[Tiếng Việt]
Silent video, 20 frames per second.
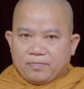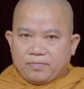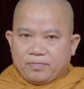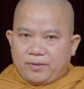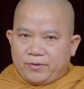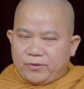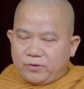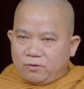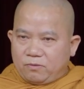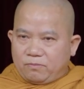
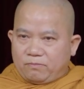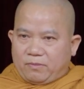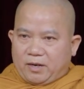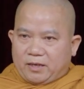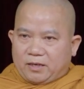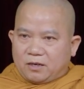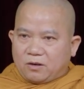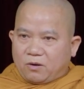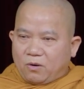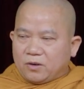nếu
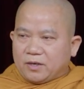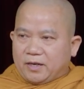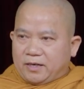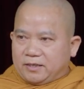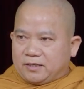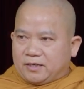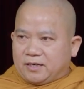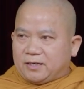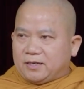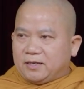mà nó cố
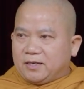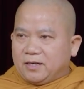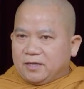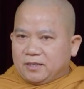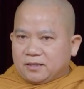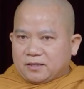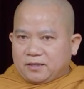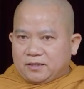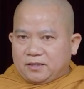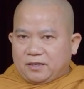định á,
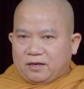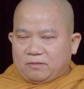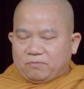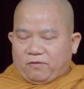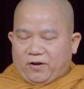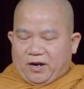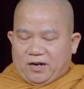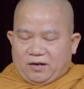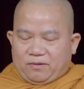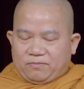thì ông
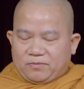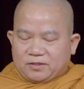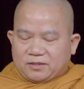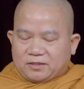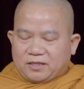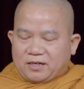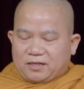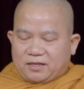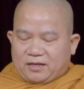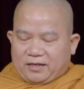phật ông nói
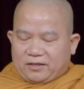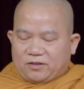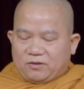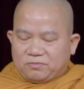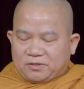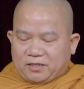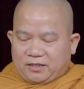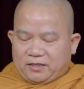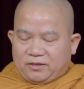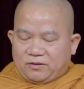tất cả
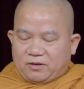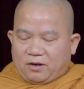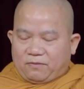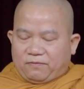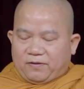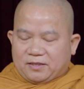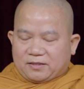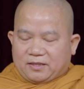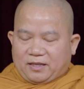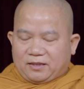chúng sanh đều có
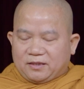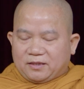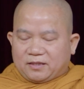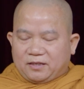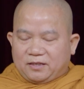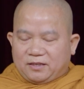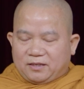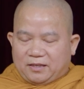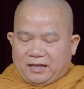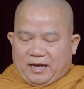phật tánh
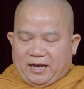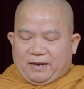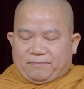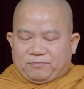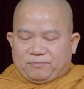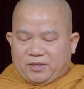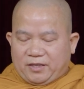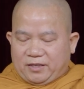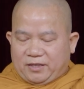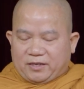thì
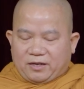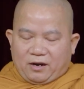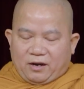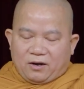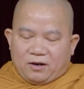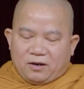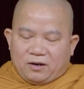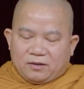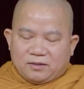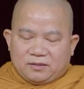làm gì
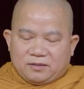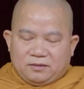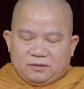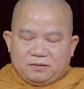có